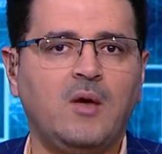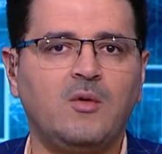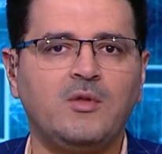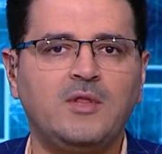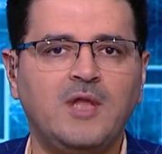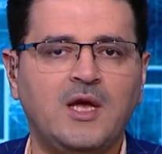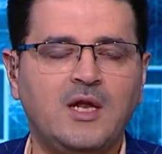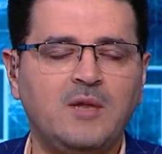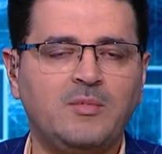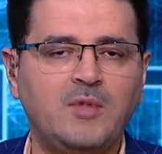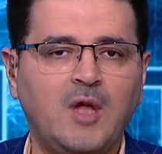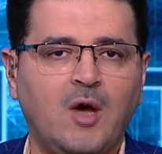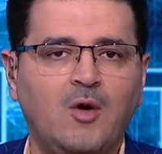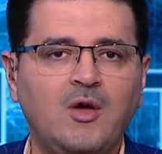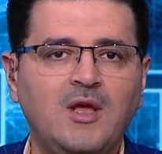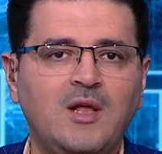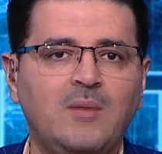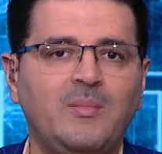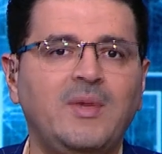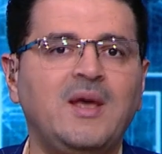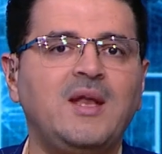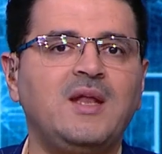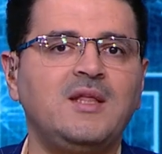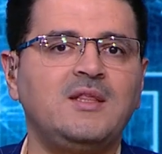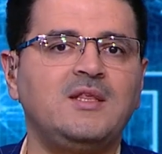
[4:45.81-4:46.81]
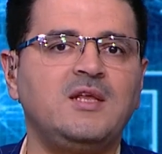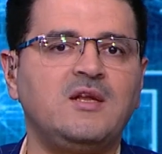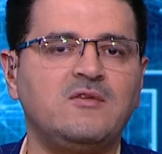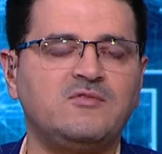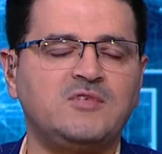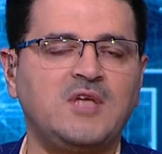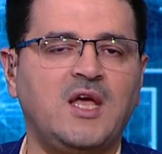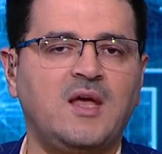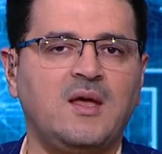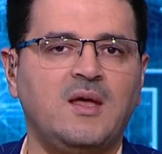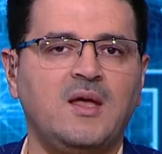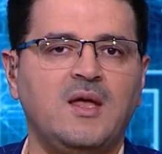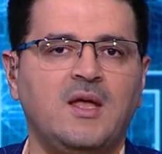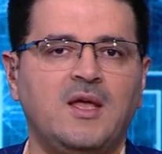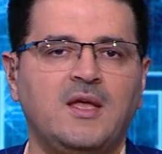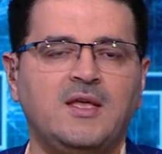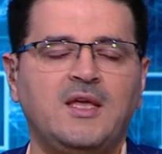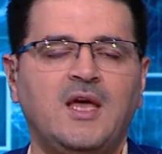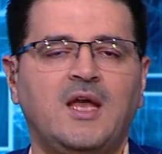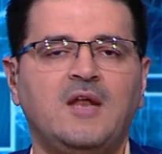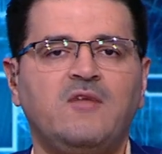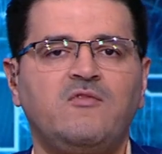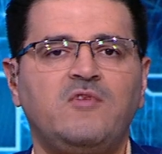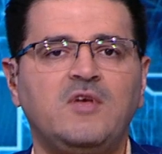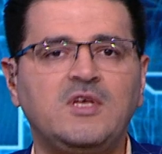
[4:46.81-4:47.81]
هو الدخل بتاعه هي البيانات دي نفسها،
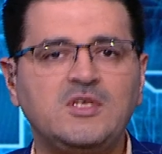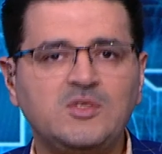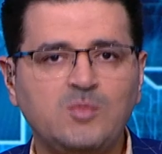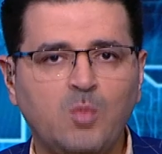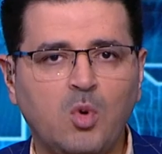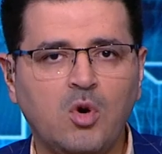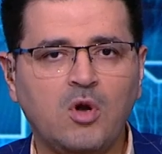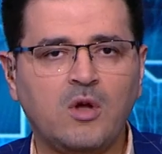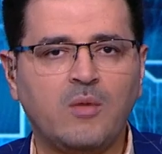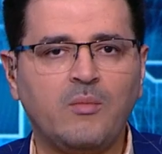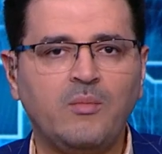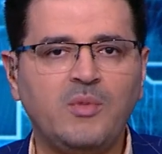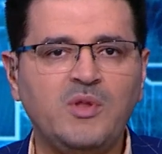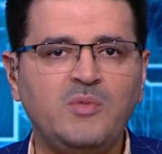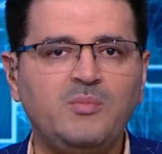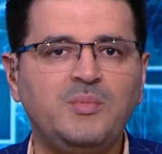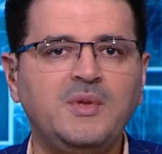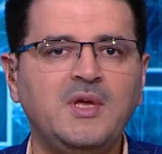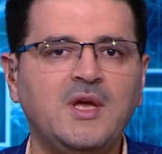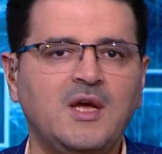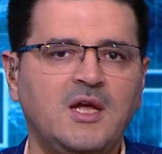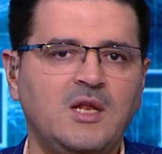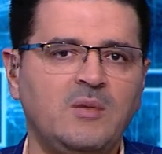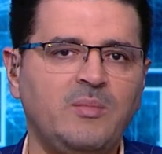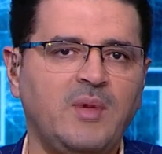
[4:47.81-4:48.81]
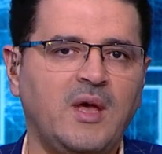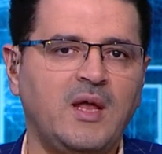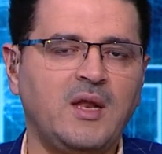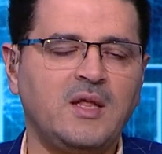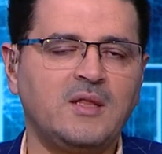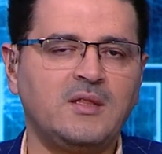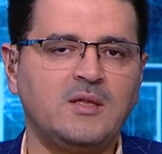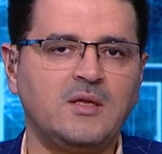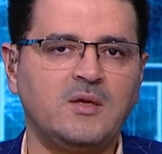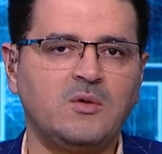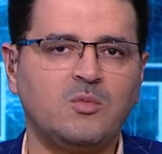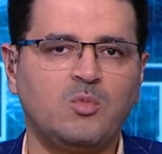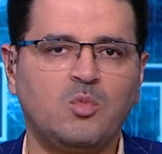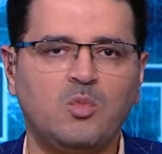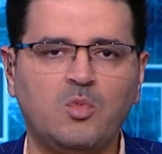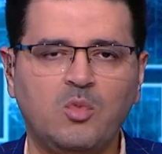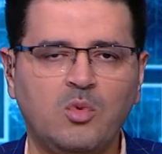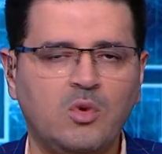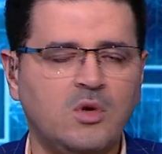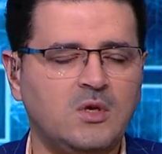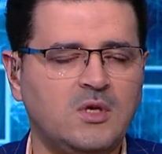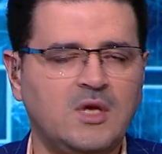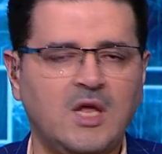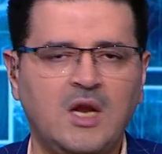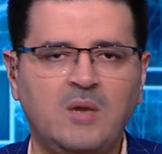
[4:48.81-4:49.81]
يعني فيسبوك بتبيع البيانات دي،
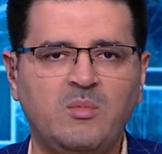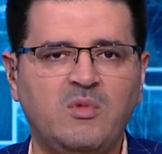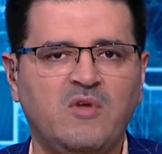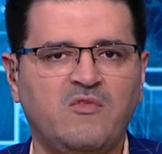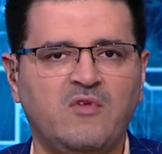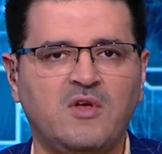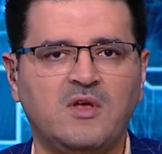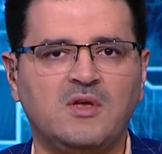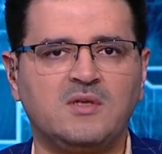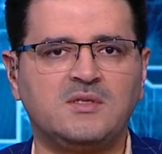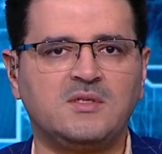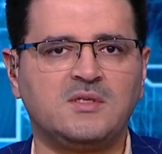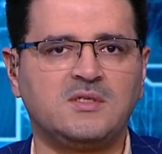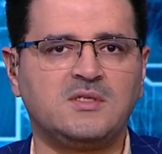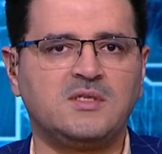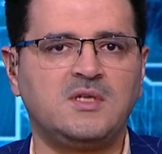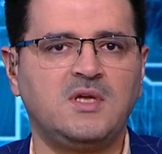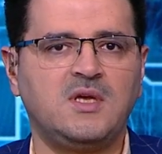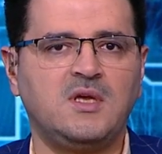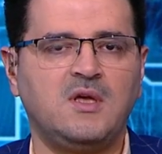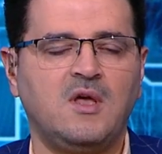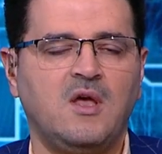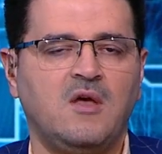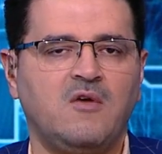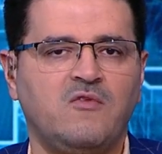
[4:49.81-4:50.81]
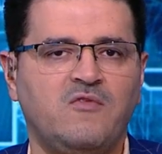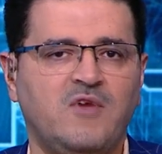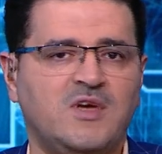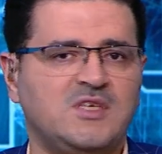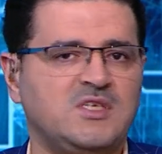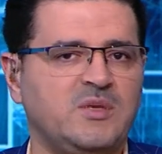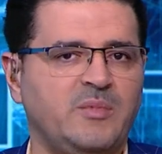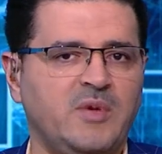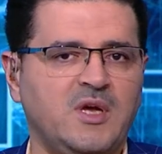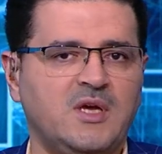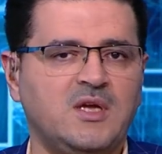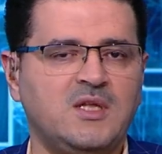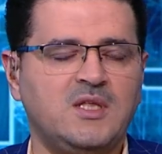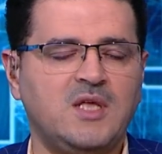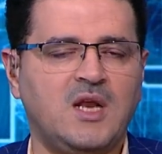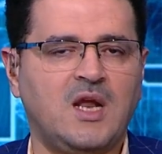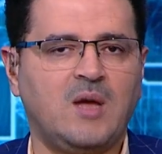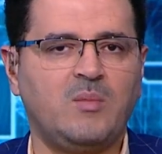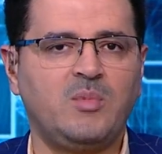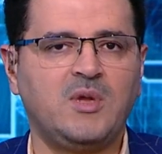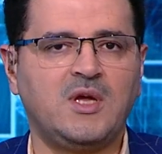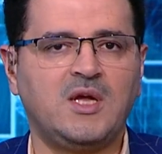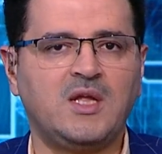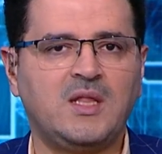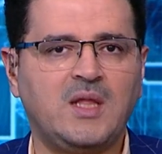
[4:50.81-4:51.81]
واتكلمنا في القصص دي في اسابيع كتيره
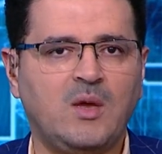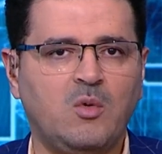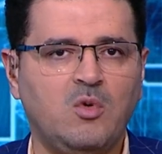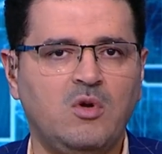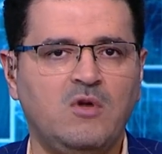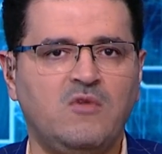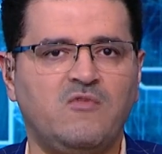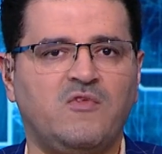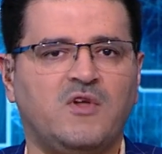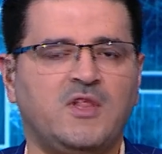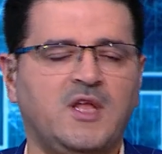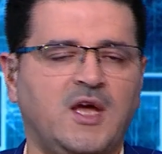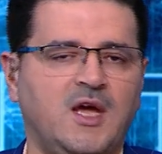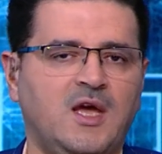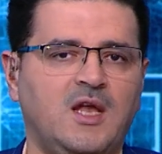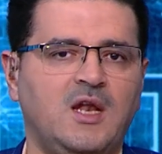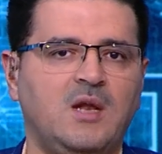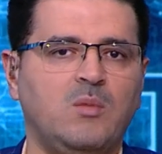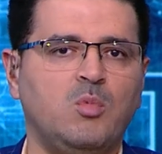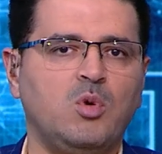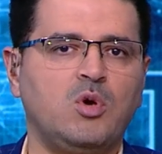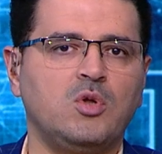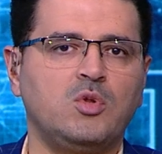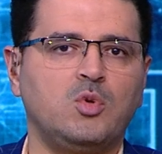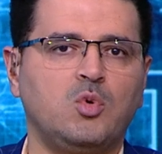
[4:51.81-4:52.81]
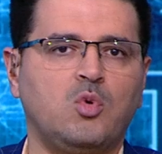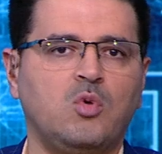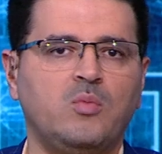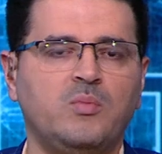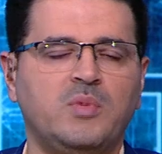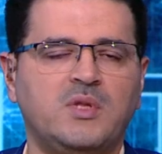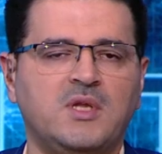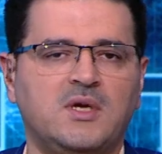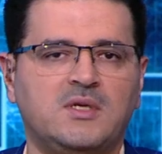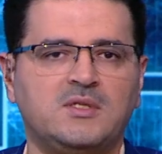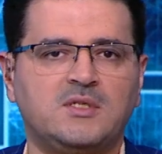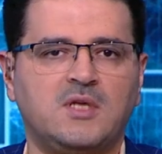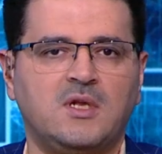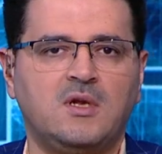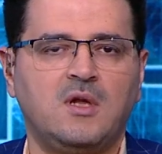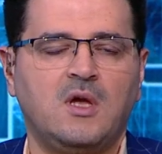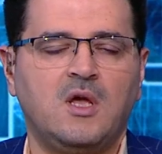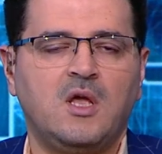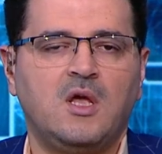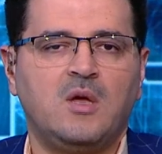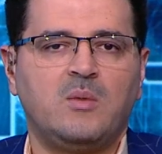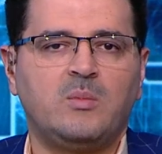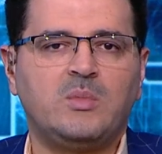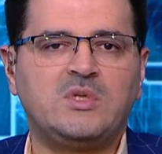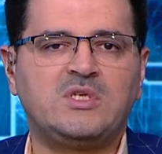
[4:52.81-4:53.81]
قبل كده والفضايح اللي ممكن تكون بتحصل
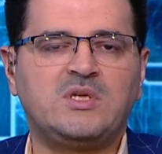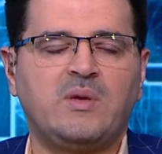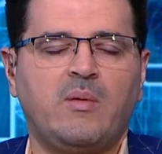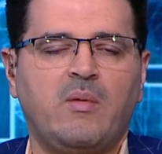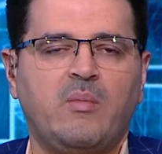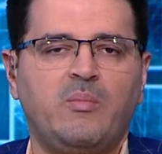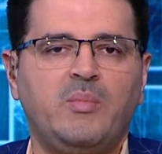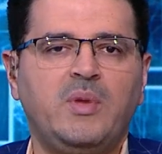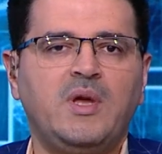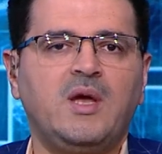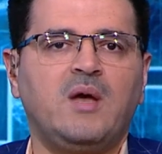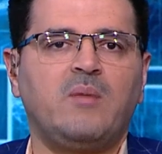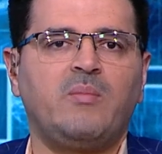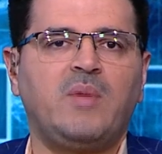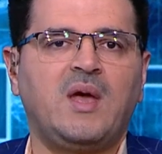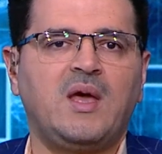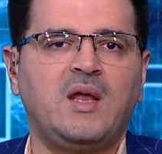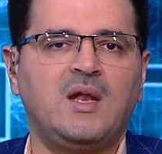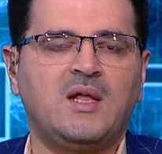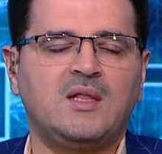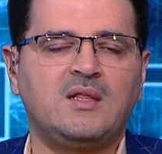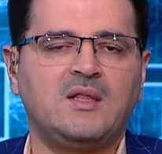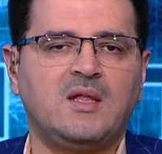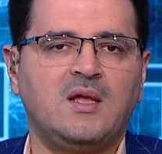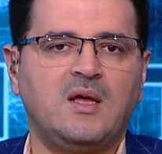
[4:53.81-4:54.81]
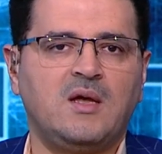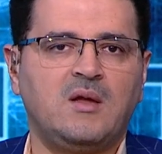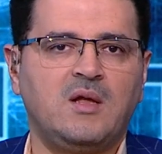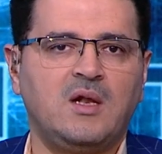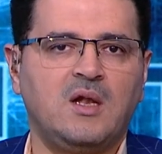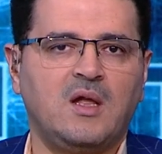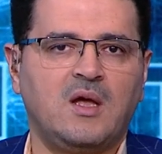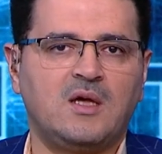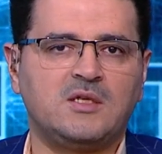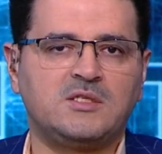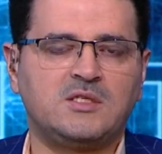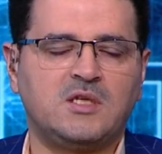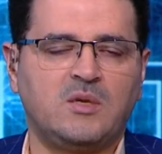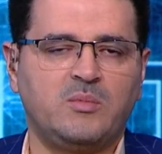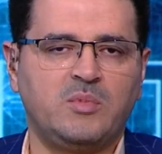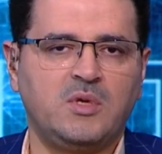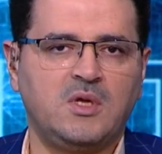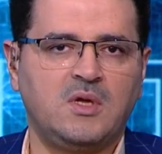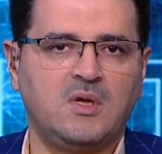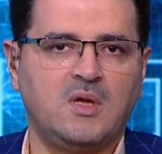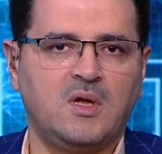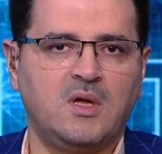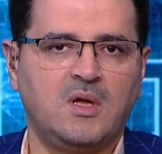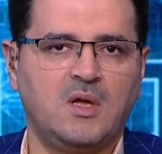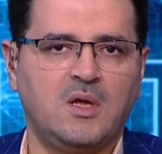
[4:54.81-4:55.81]
بسبب بيع بياناتنا الخاصه
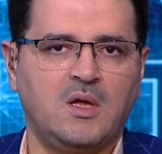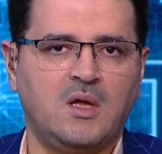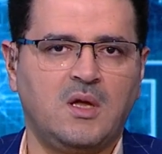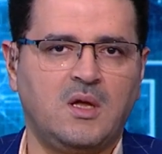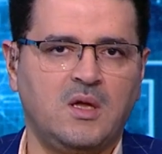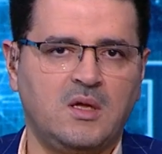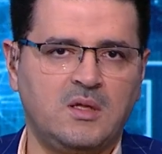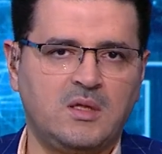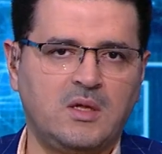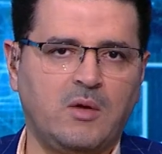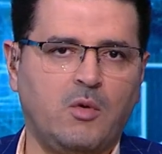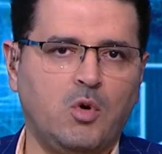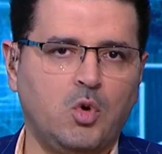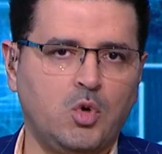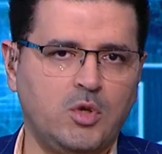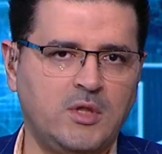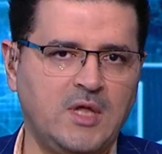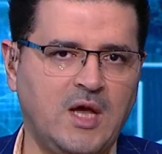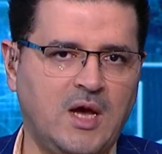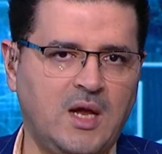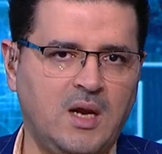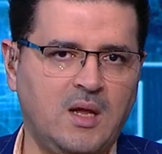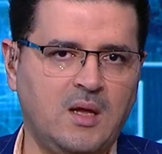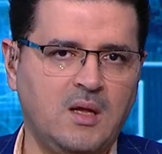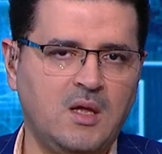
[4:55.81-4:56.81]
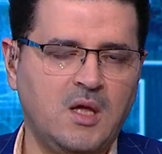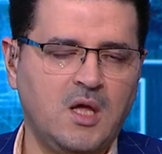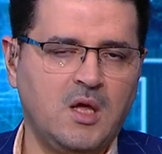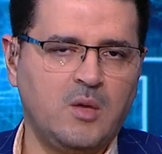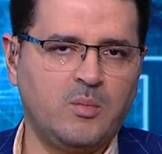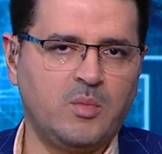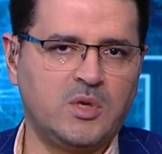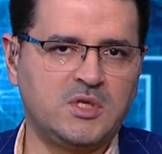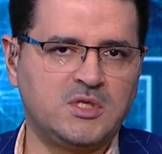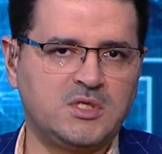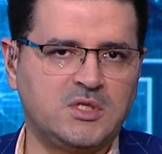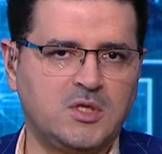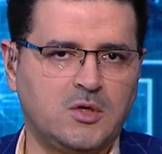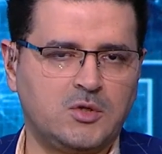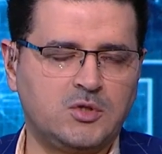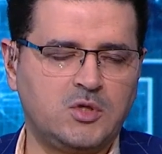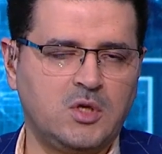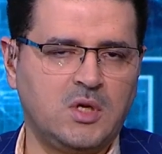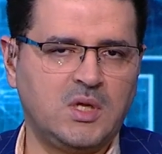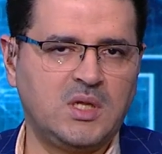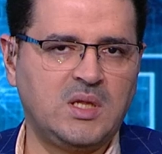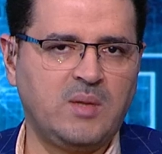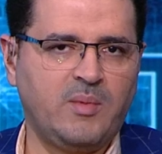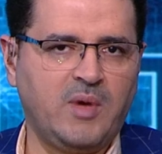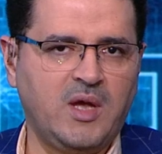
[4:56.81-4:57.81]
بتواجدنا على منصه التواصل
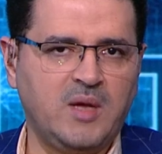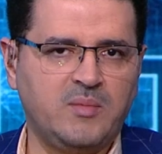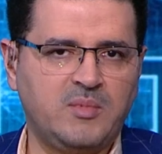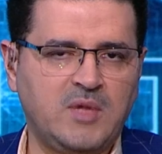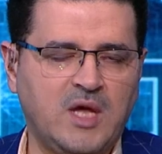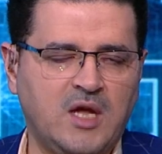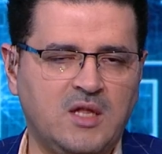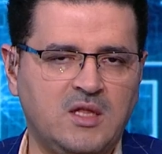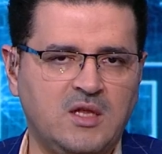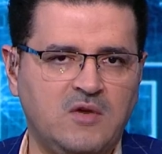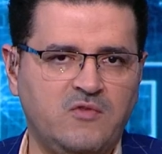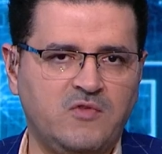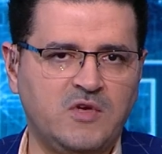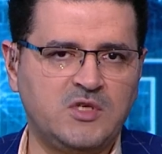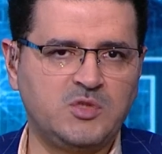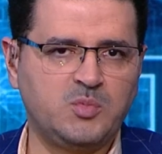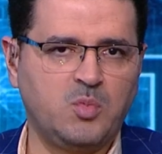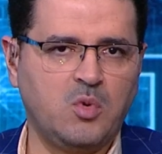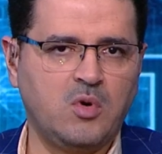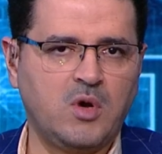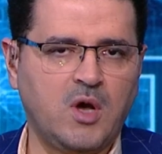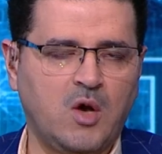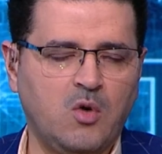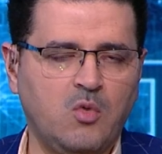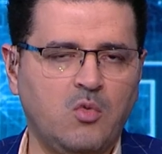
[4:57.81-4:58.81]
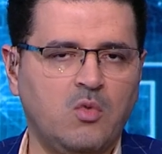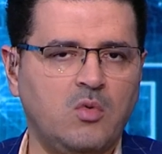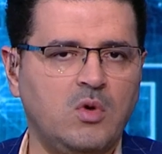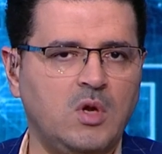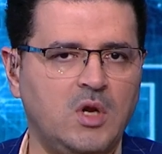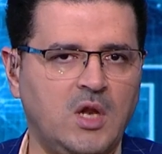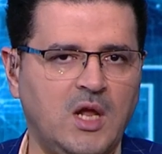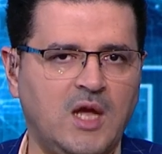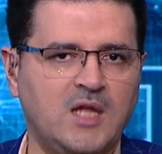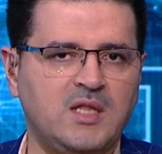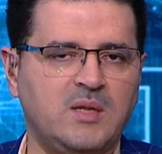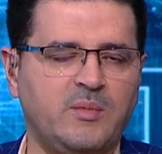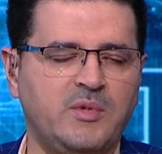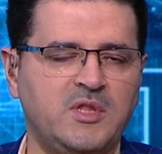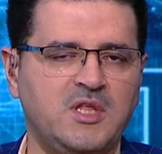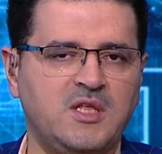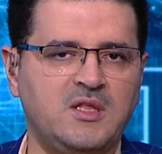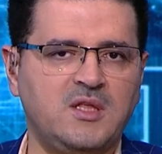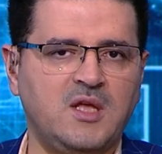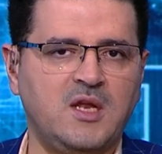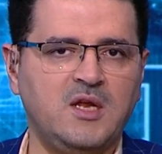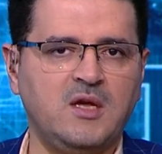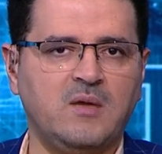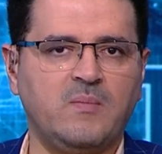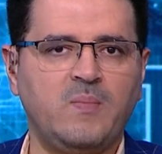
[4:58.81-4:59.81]
الاجتماعي بتاعه الفيسبوك او الخدمات
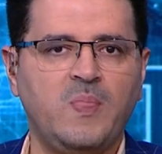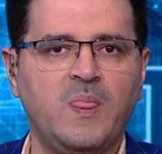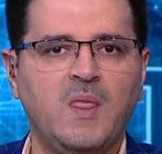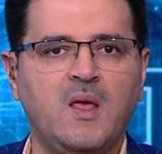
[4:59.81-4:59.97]
الثانيه.